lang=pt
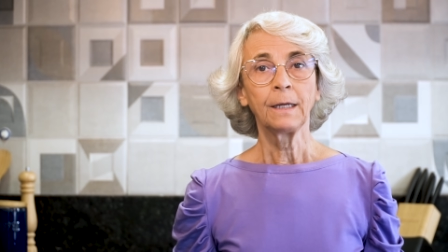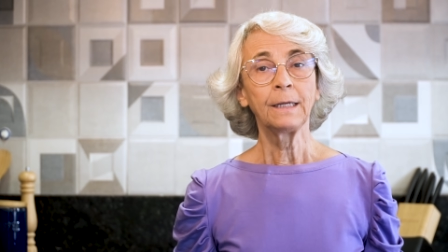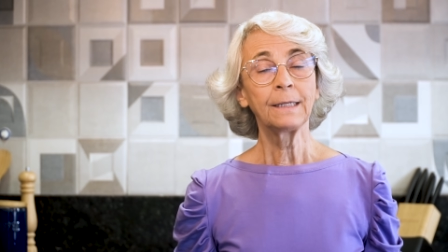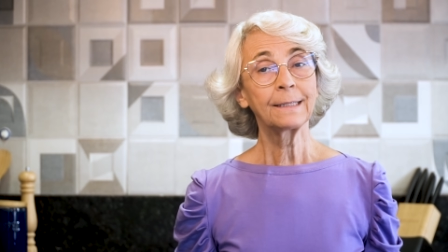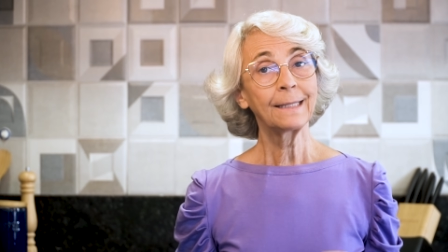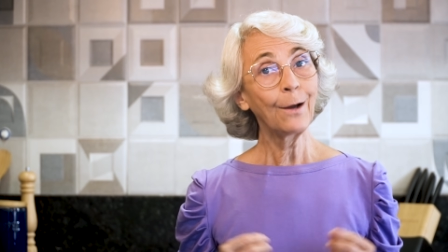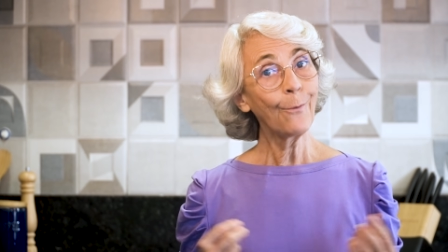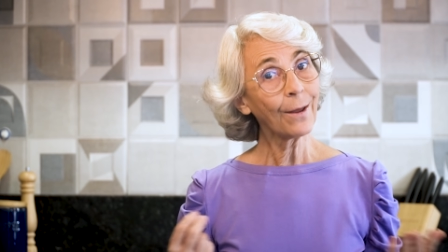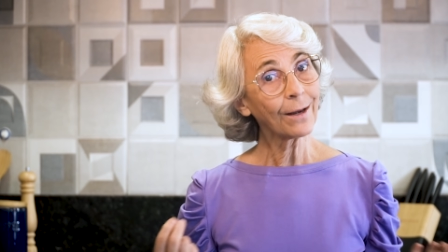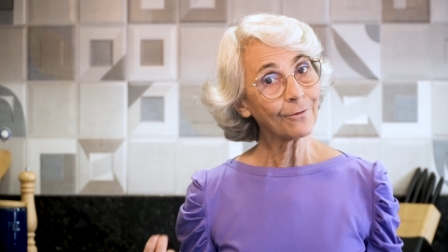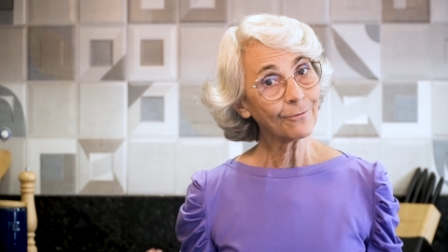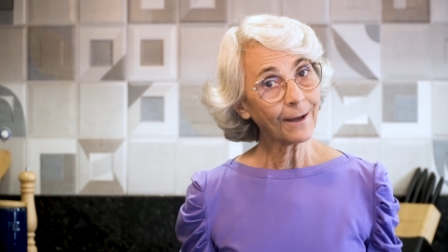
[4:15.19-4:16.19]
Então,
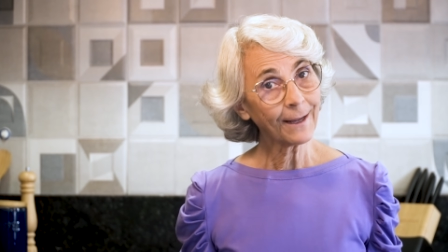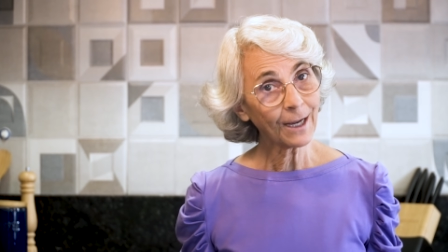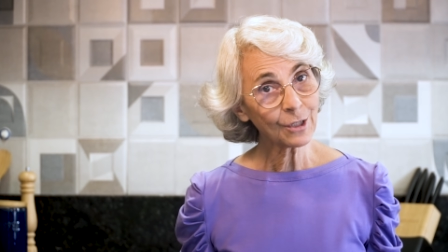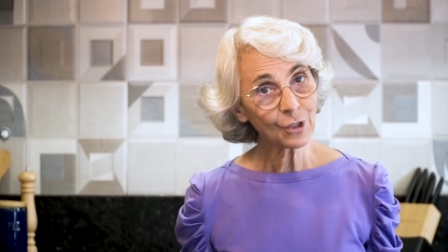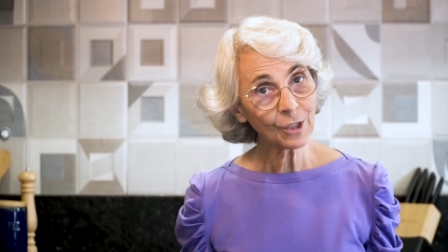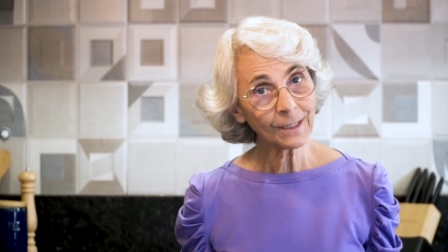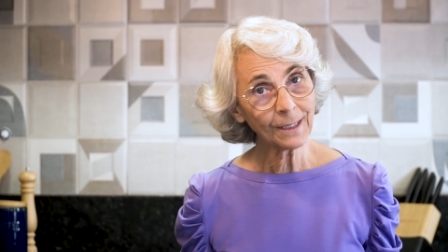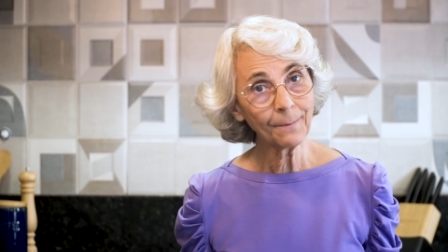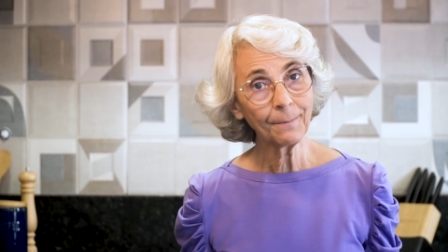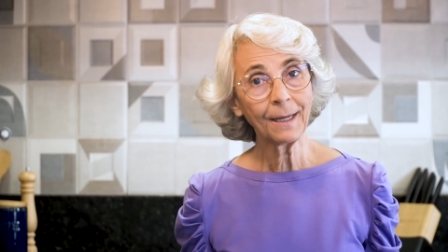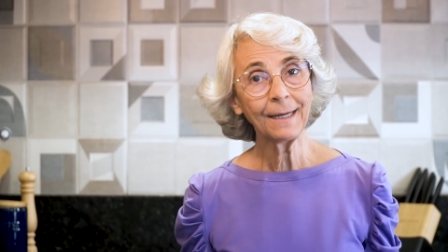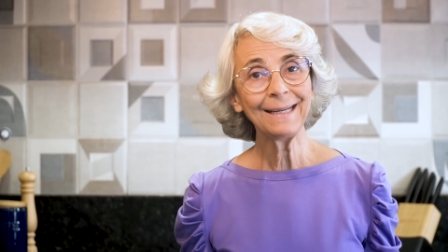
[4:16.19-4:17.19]
ela vai agir
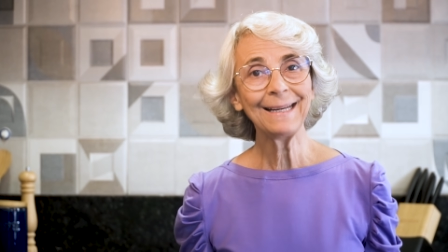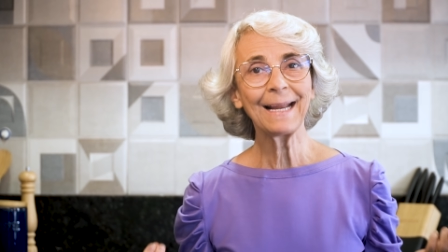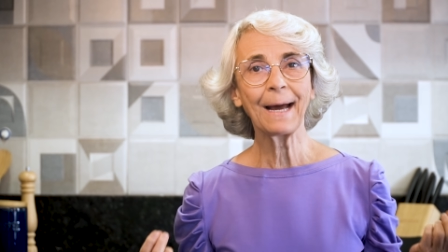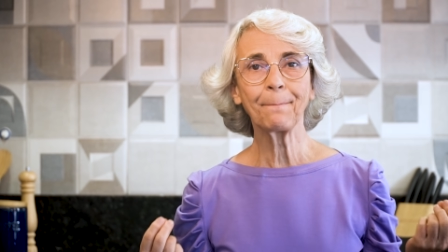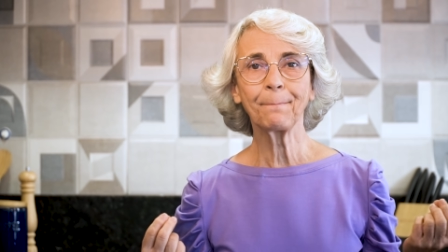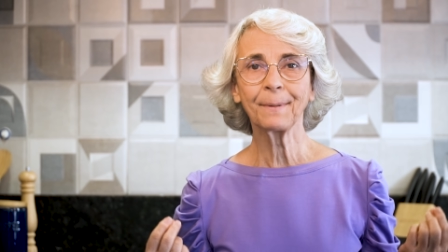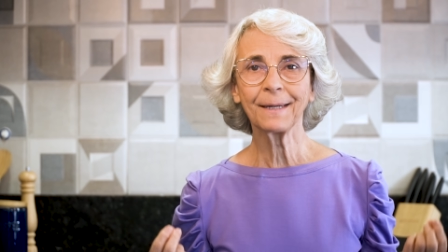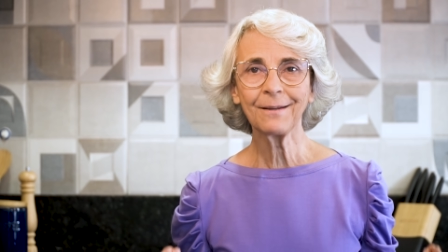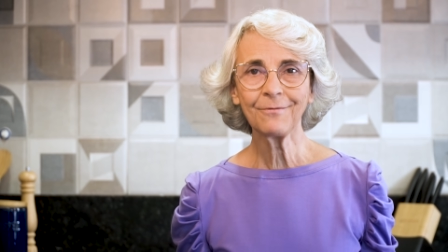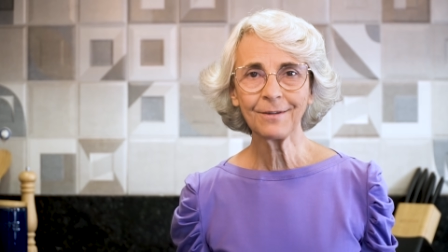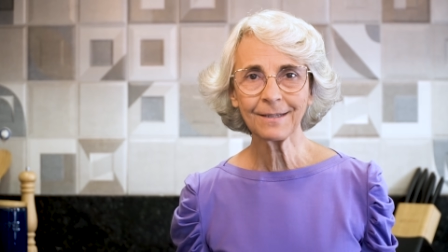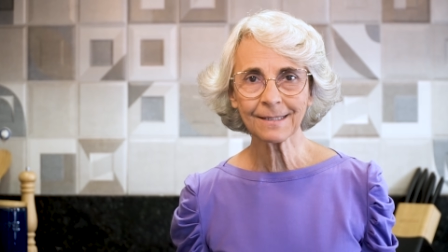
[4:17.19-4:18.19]
também na
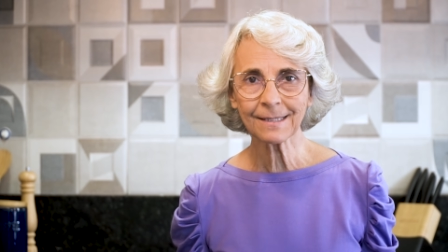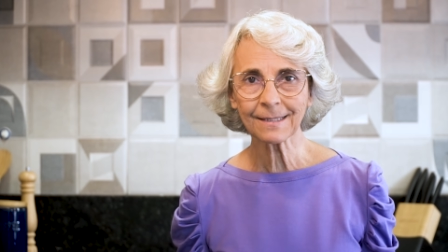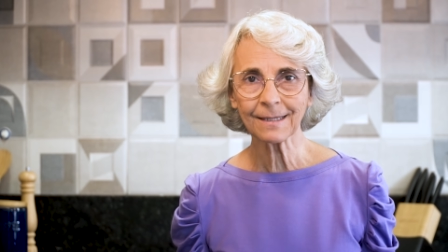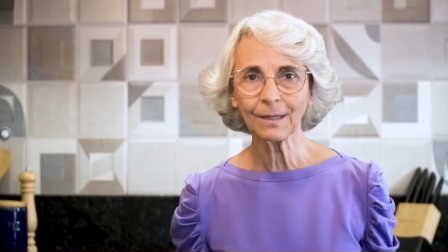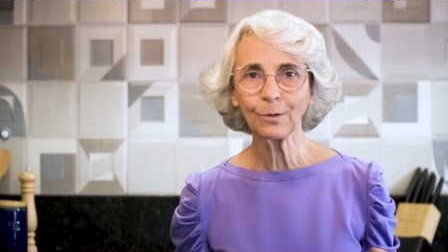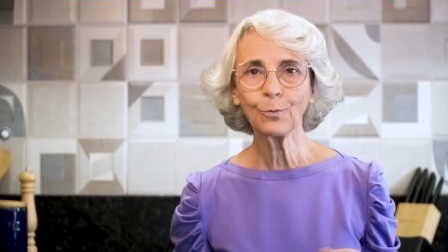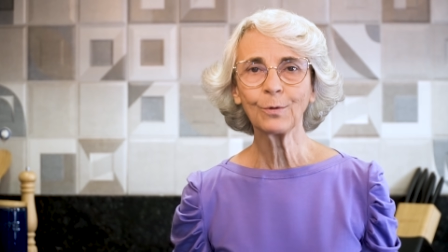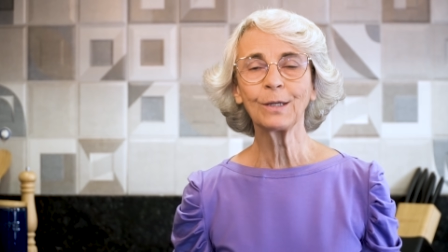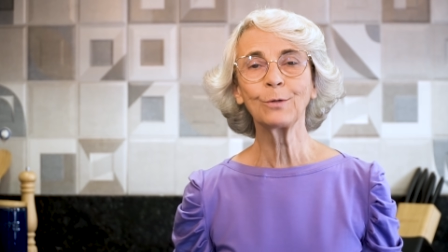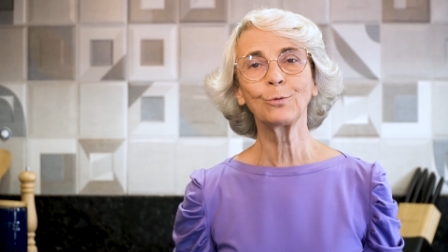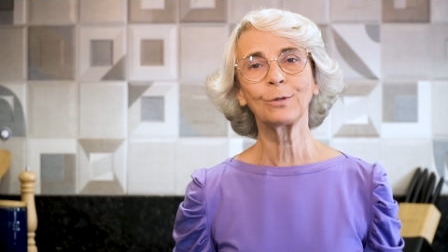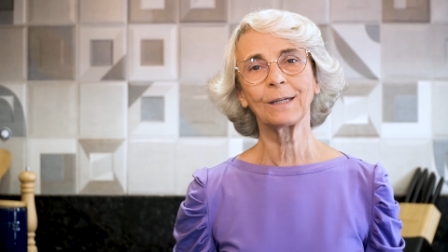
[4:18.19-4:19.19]
prevenção e
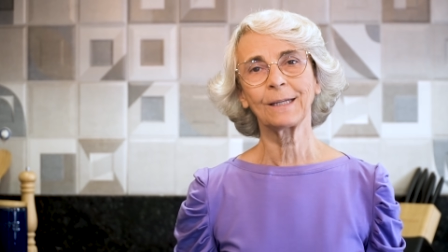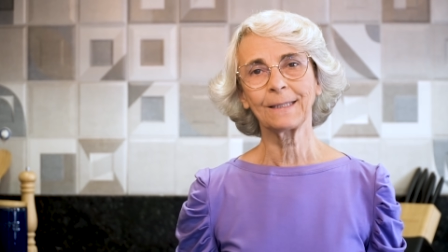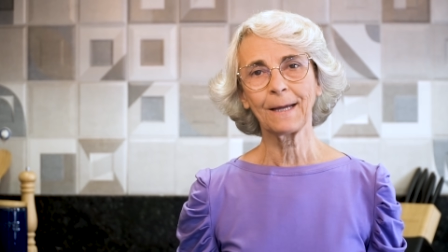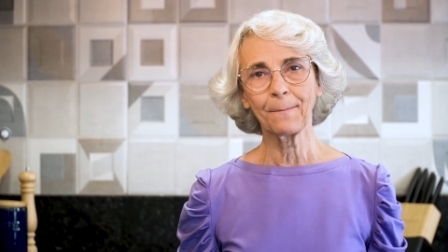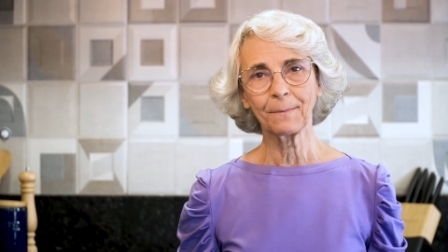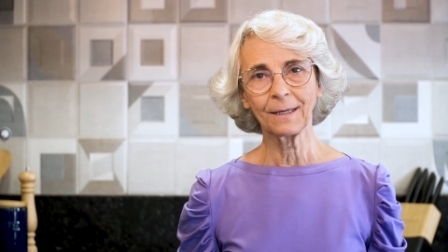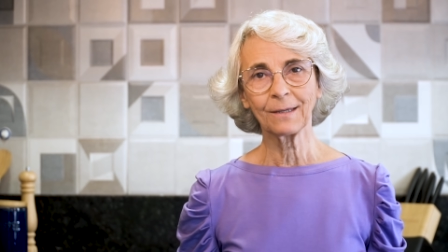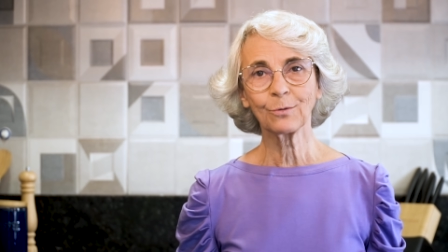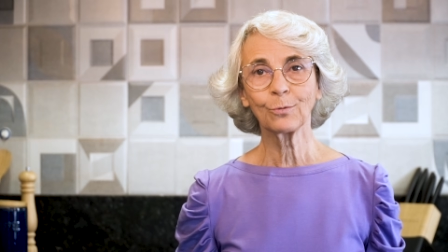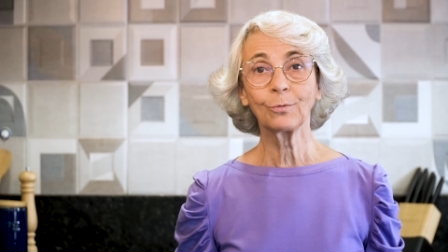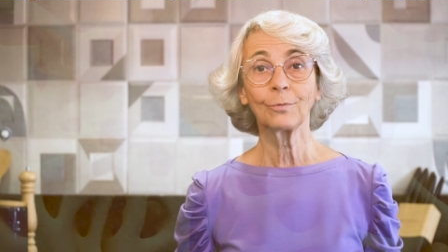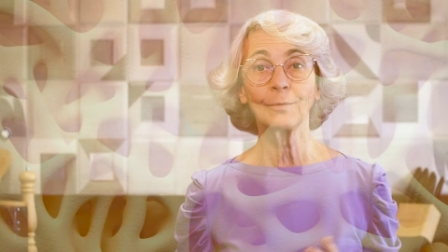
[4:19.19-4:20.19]
no tratamento